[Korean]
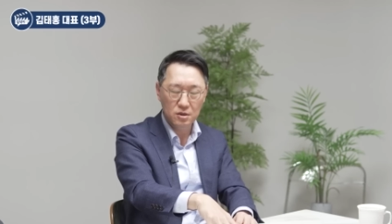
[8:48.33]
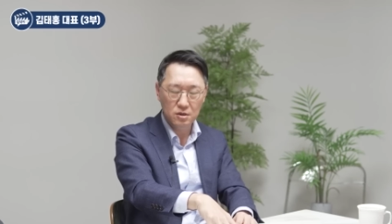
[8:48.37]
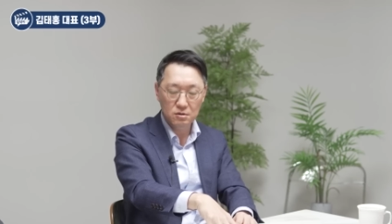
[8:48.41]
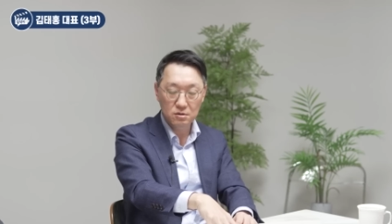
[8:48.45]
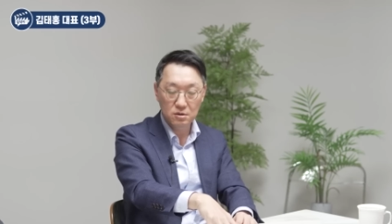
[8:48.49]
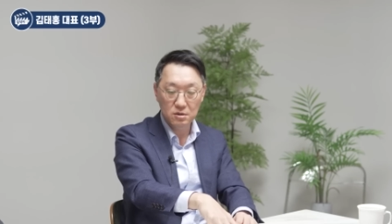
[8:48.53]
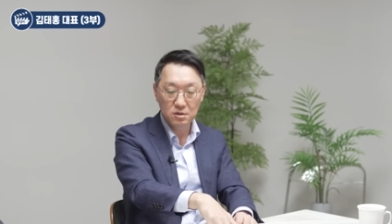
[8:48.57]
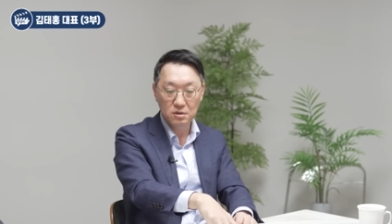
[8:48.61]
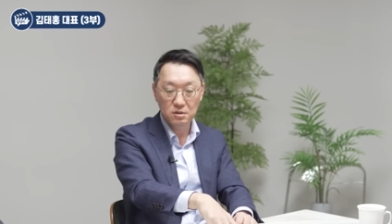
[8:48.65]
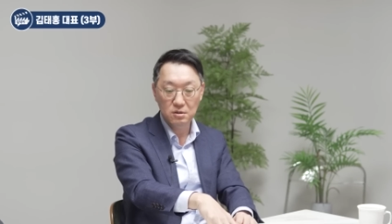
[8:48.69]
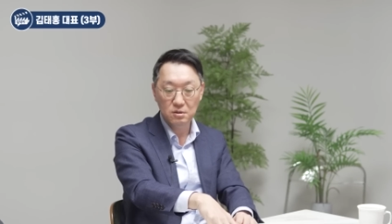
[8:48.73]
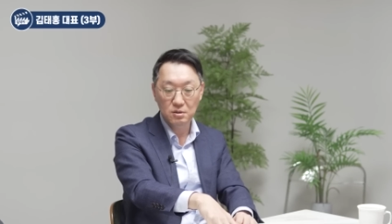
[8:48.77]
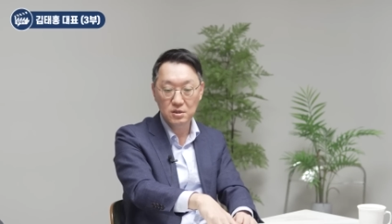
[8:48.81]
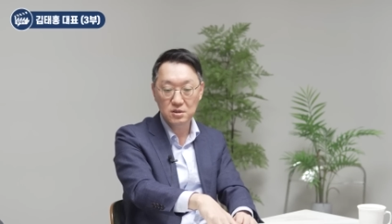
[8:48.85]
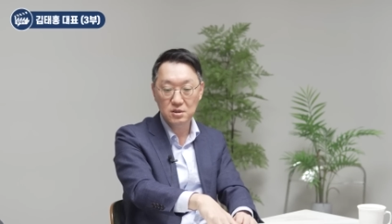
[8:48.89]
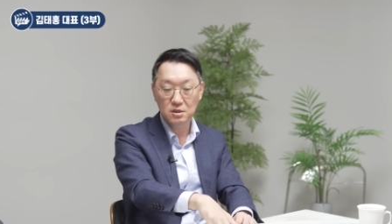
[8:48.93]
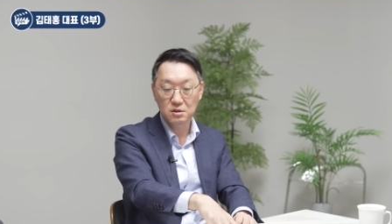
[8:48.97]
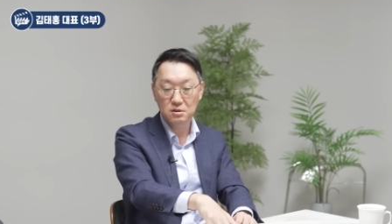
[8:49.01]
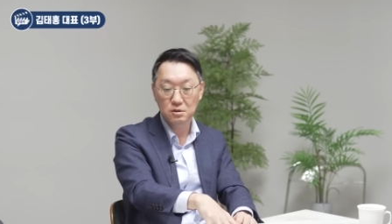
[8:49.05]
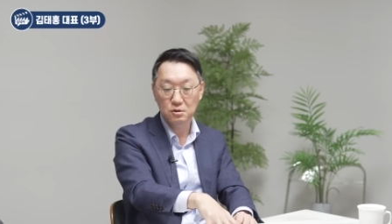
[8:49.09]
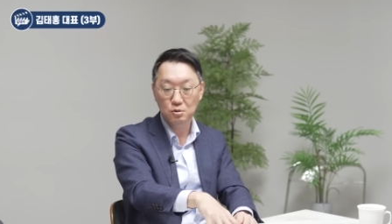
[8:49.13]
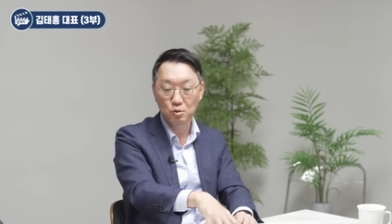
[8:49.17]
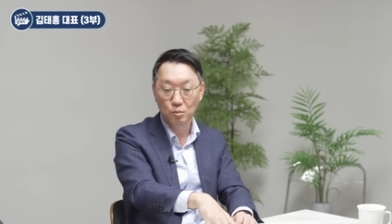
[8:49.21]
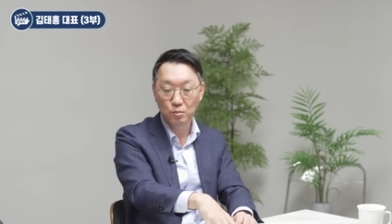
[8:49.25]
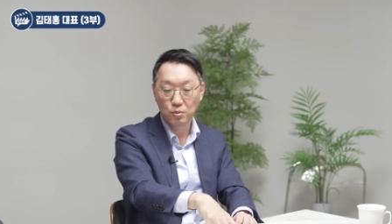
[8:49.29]
이런
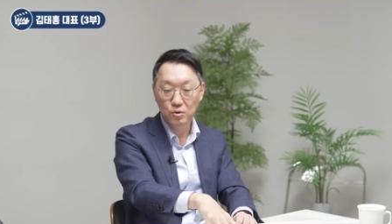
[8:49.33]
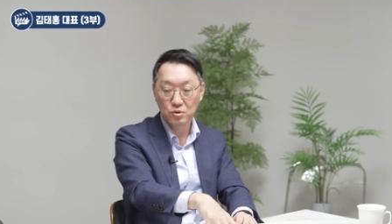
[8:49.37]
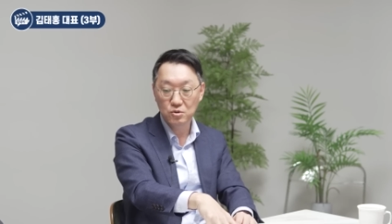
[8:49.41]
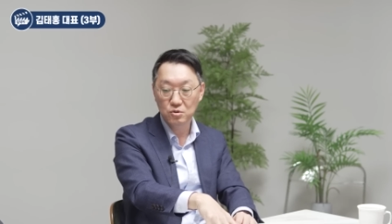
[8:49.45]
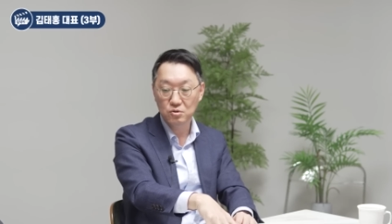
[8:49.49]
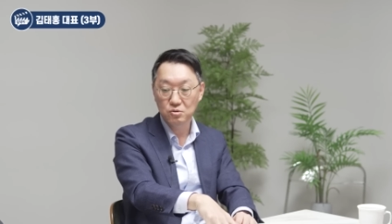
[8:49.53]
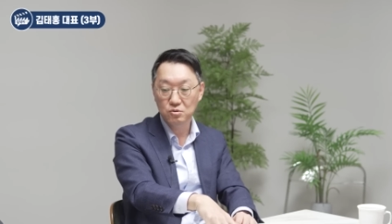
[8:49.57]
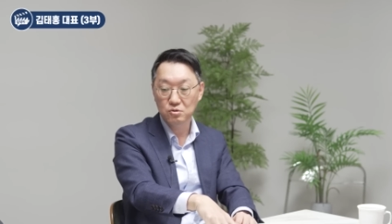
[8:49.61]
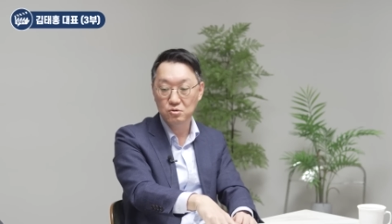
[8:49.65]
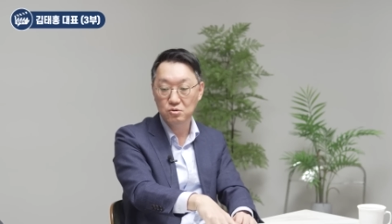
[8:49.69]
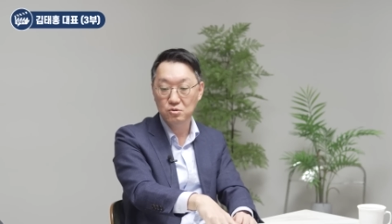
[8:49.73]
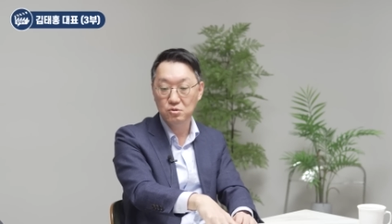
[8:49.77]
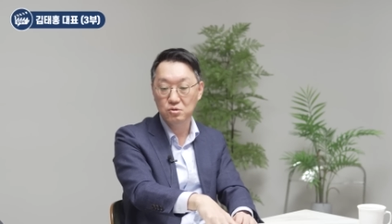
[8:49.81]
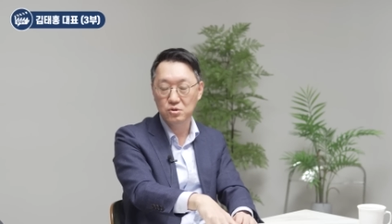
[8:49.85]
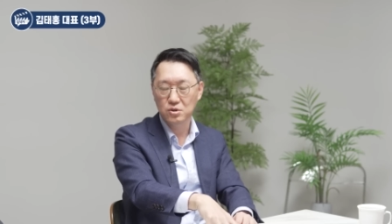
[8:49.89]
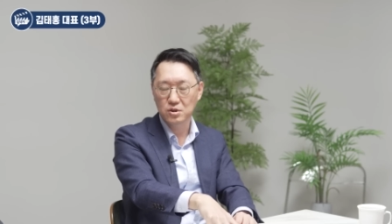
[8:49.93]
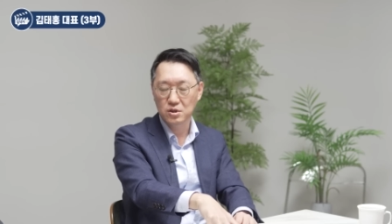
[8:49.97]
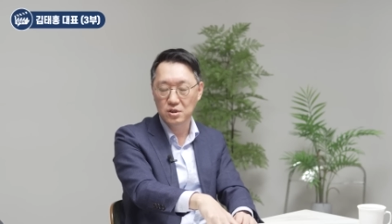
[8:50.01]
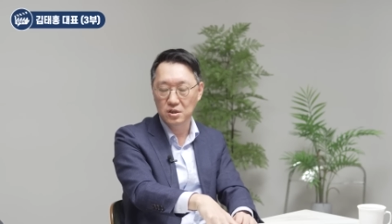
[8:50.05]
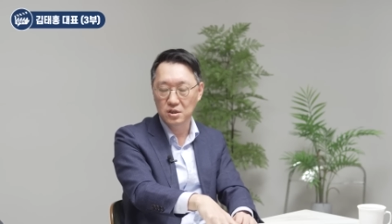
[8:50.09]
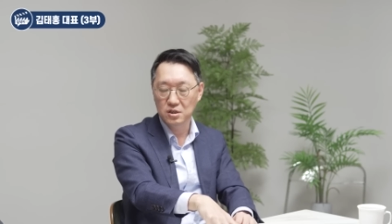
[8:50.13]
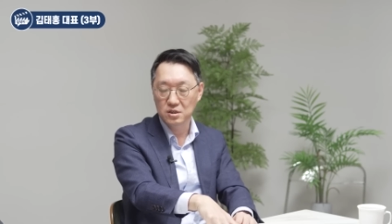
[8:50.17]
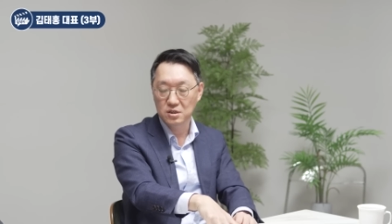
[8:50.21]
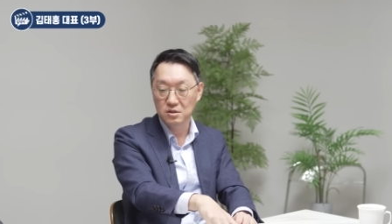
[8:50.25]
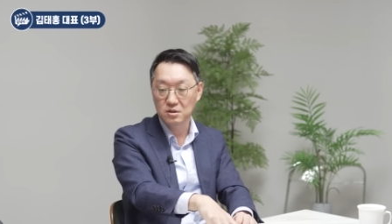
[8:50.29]
회사들 독보적으로
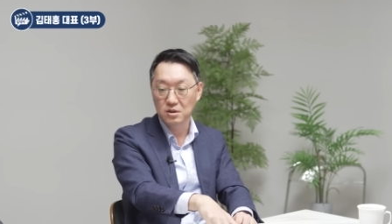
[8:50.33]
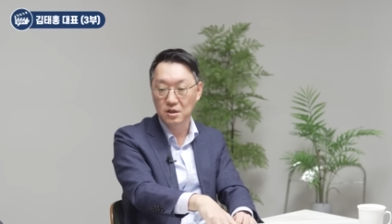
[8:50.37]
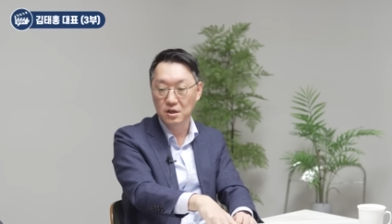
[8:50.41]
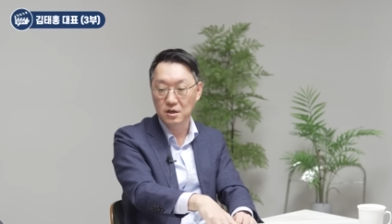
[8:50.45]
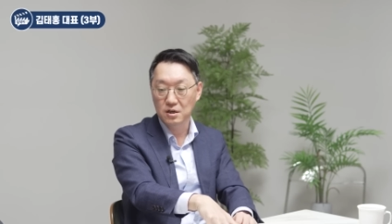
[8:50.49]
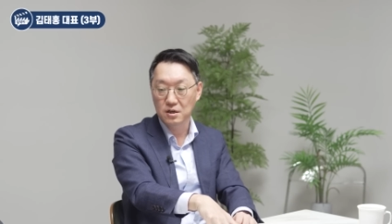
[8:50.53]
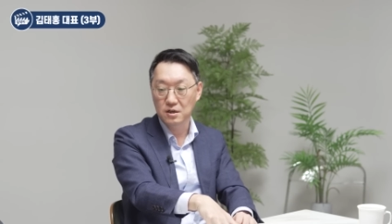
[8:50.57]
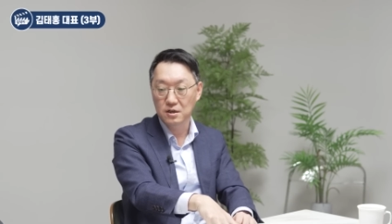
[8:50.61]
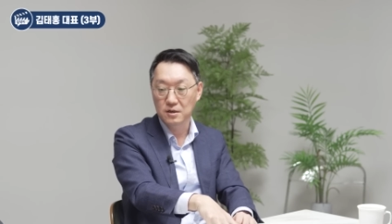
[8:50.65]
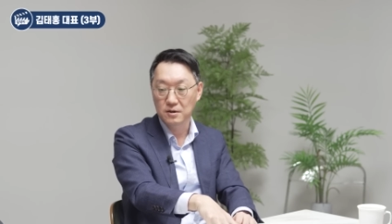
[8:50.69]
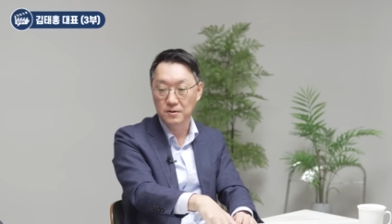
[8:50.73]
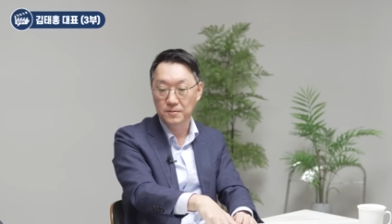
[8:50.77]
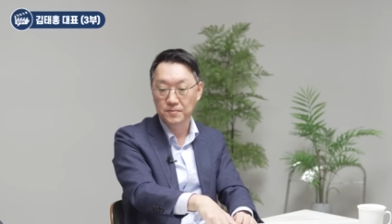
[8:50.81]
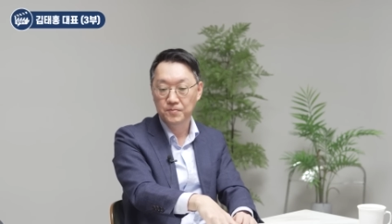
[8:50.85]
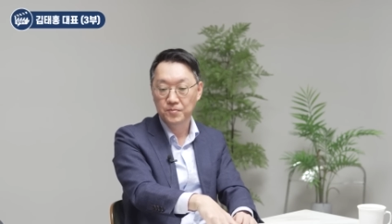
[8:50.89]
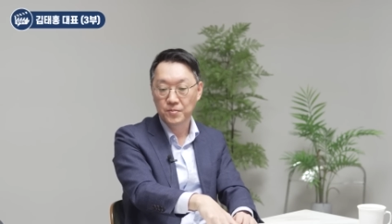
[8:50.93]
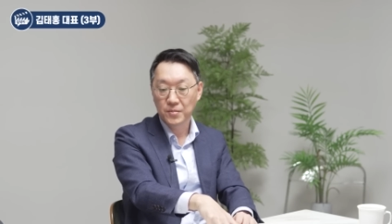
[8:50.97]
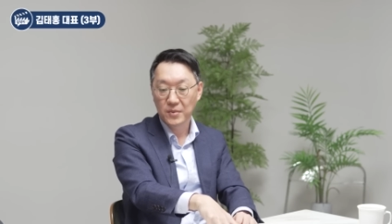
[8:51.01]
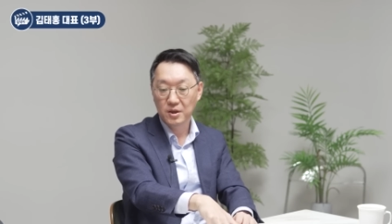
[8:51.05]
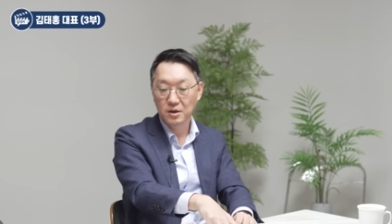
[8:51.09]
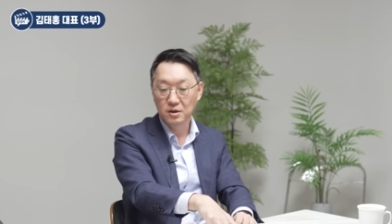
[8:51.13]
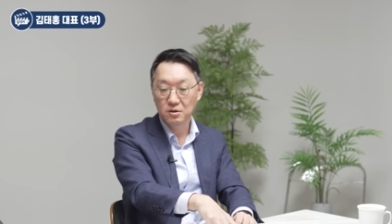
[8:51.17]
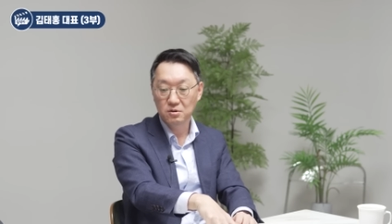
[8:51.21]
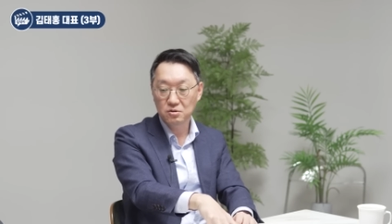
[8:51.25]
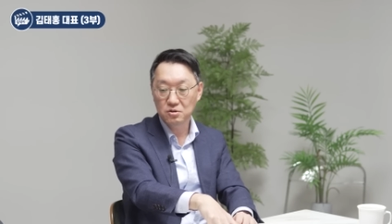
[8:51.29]
이, 있으니까
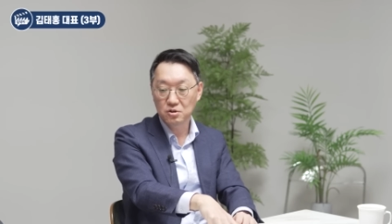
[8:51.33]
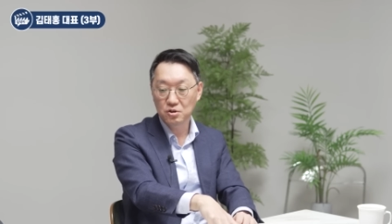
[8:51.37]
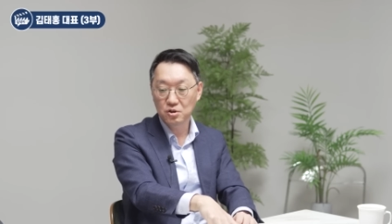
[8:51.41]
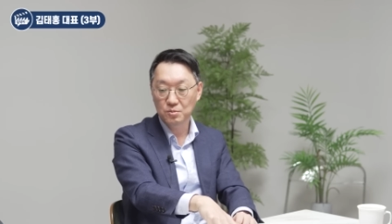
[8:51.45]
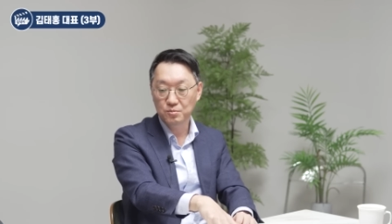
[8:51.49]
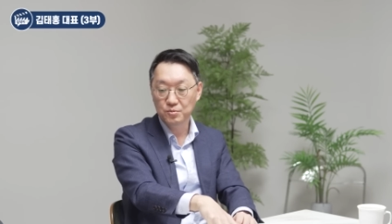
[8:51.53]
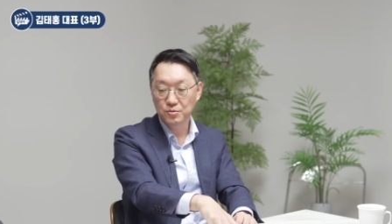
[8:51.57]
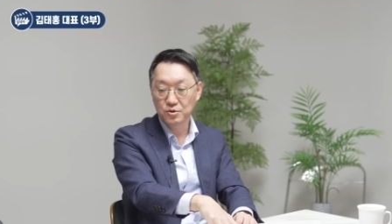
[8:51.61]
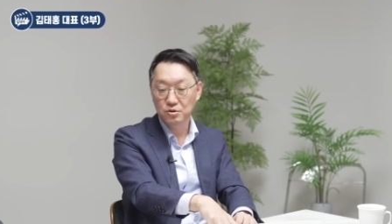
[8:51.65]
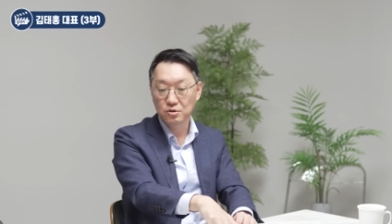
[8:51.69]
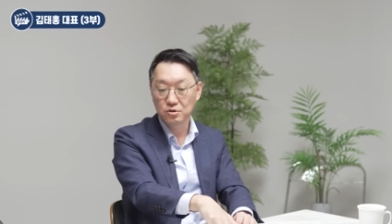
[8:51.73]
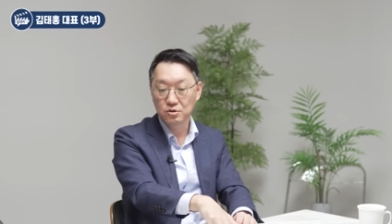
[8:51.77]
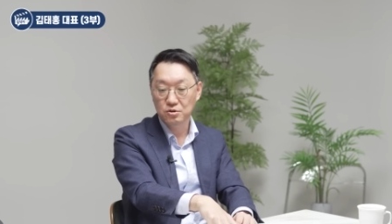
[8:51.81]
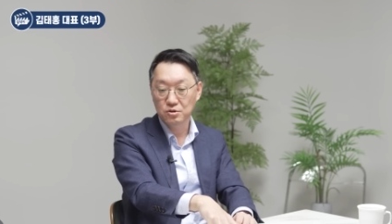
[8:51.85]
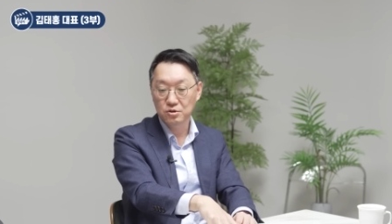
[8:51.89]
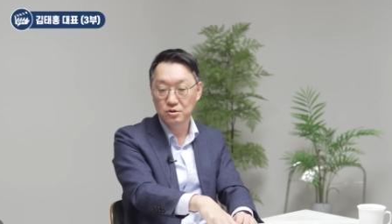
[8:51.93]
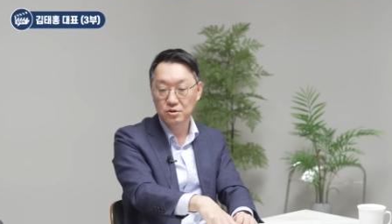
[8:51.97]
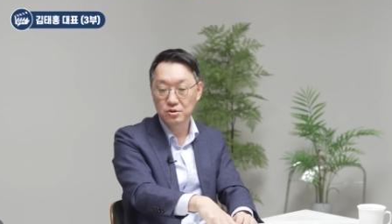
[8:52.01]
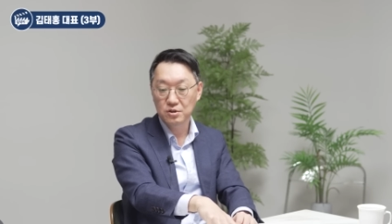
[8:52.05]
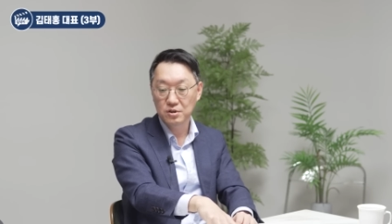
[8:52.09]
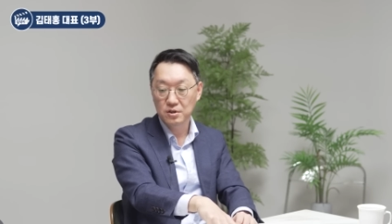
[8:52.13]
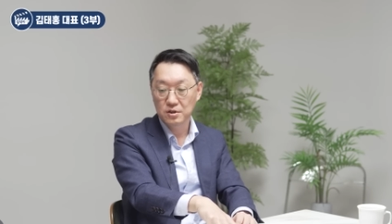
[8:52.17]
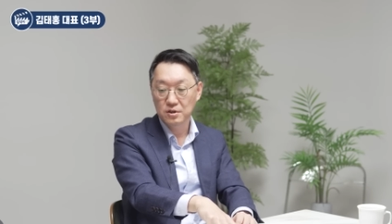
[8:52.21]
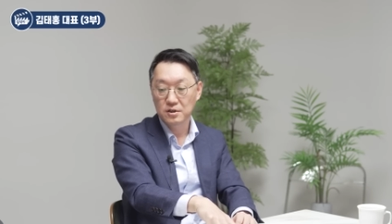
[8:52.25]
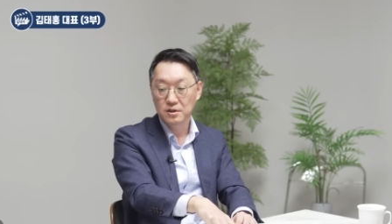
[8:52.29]
이런
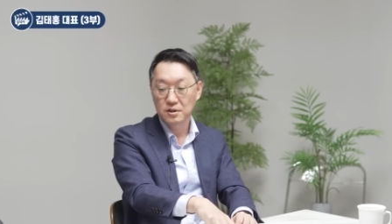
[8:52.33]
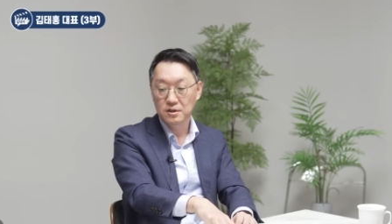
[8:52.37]
기업들은